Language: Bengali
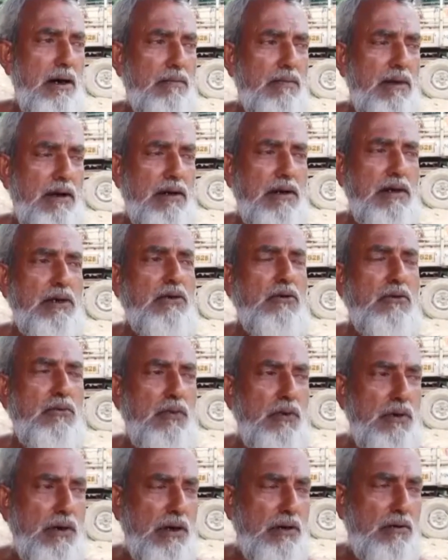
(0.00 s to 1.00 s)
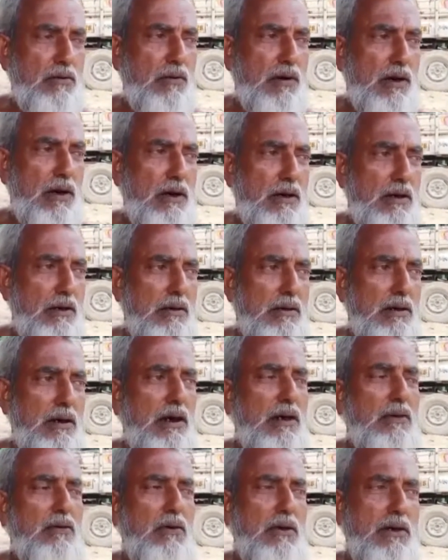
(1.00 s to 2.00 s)
আপনার কৃষ্ণপুর যাইতে পারে
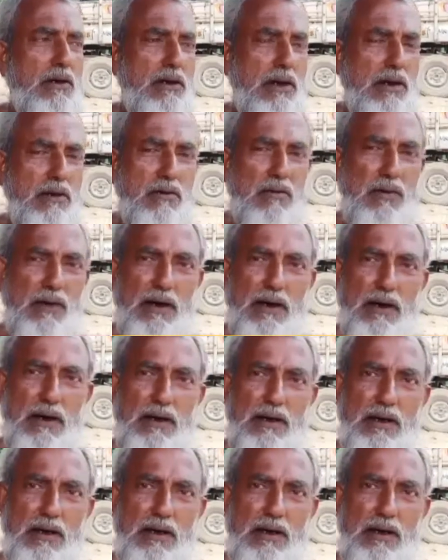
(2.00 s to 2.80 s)
গিলাতলি যাইতে পারে